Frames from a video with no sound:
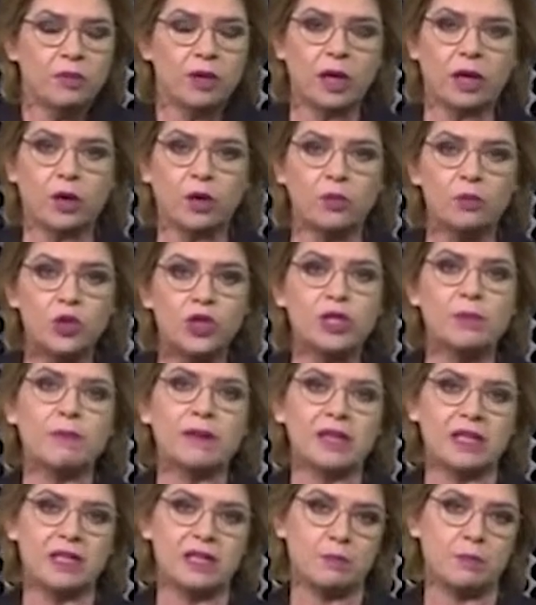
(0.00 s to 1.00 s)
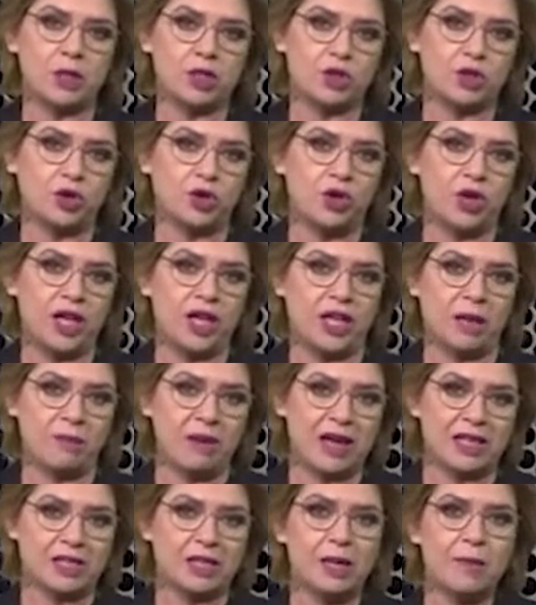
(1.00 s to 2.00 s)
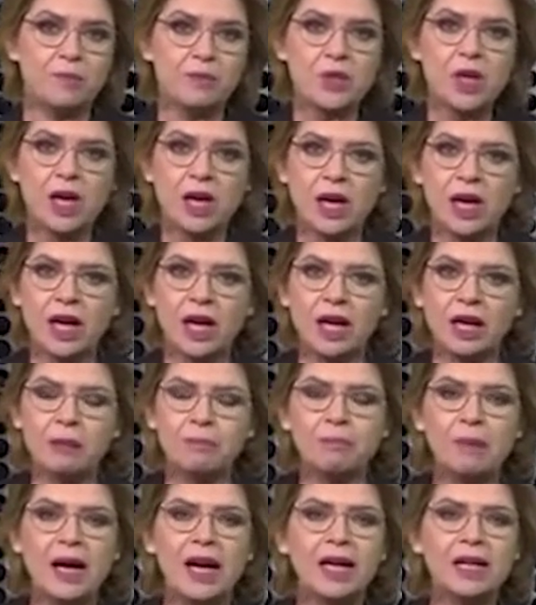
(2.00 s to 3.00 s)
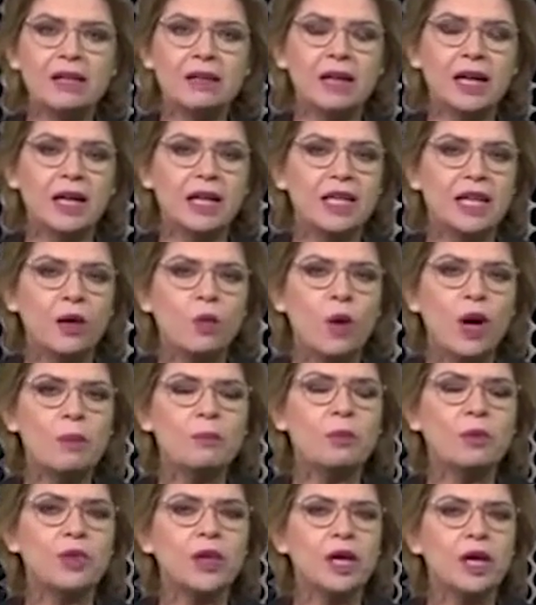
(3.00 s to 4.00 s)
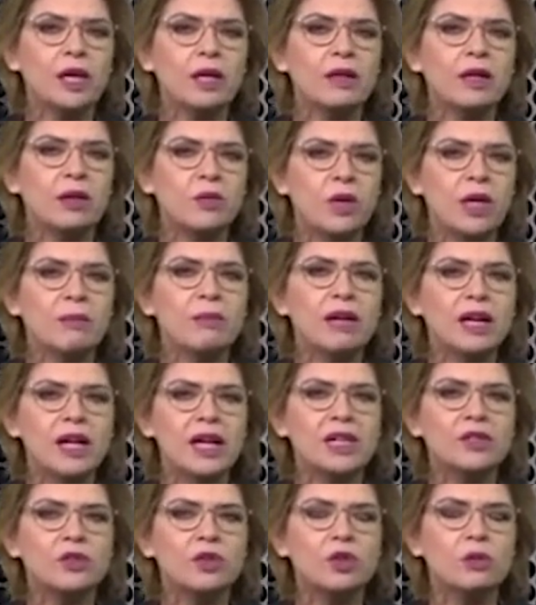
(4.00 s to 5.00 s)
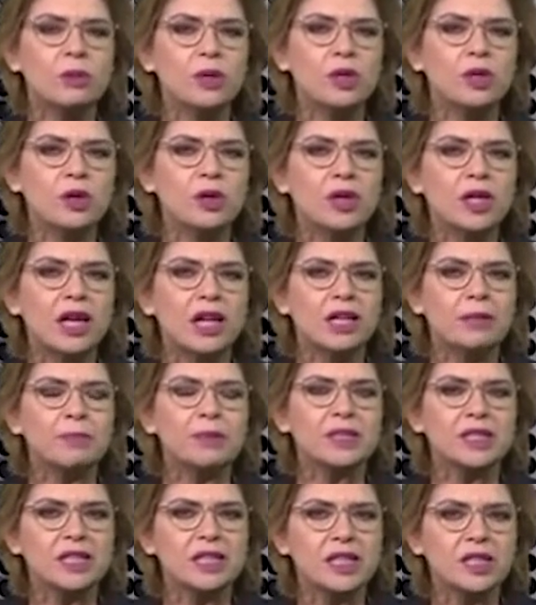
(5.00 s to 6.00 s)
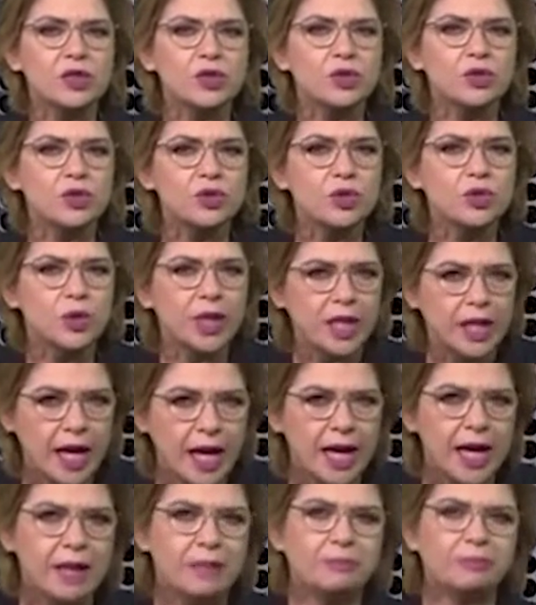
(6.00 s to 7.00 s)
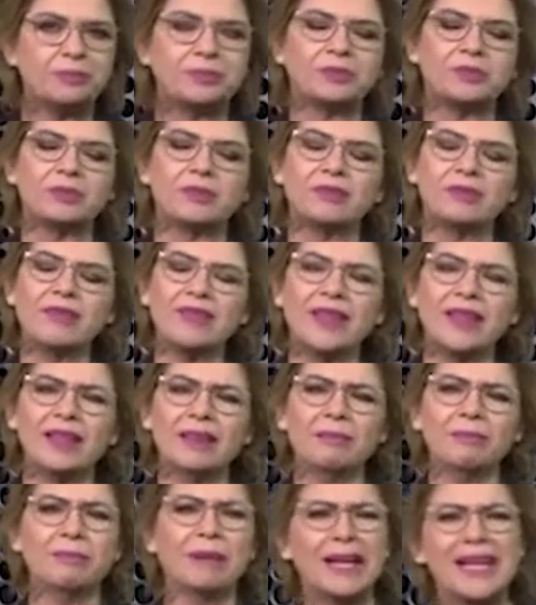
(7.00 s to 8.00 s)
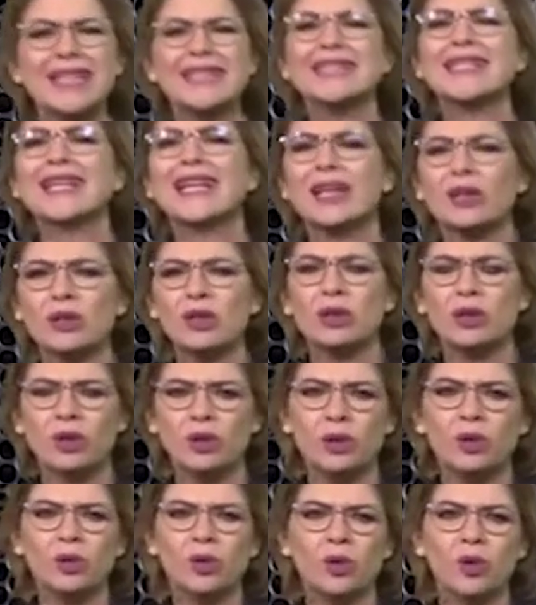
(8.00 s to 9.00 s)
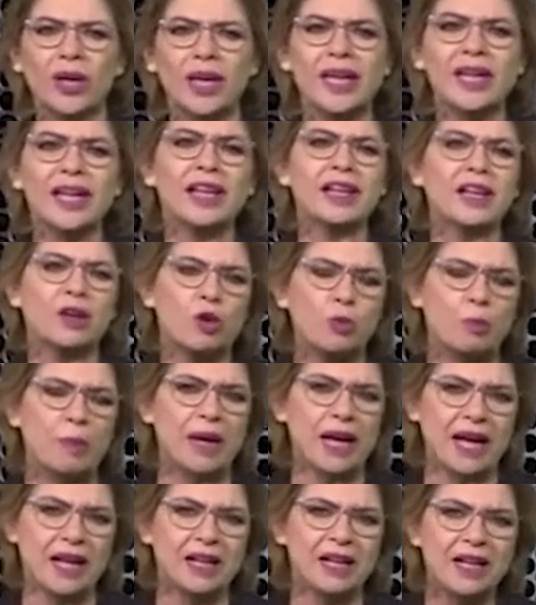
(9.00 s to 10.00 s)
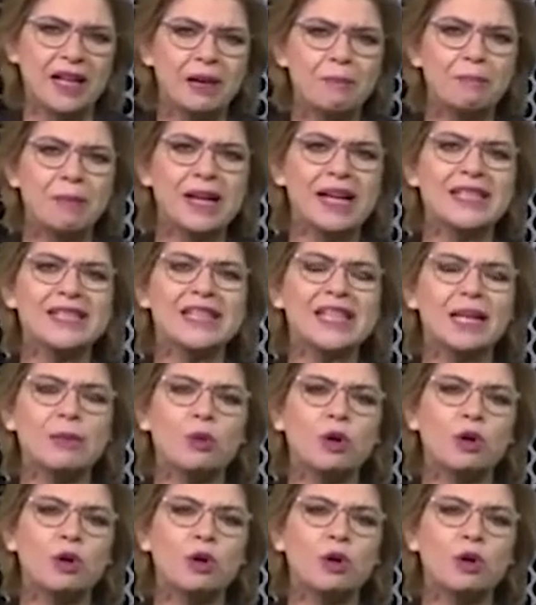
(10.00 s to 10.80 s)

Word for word: con mucha participación y demás. El PAN llegó al poder y de alguna manera se olvidó de la representación ciudadana. Parece que lo, quiere recuperar. Parece que,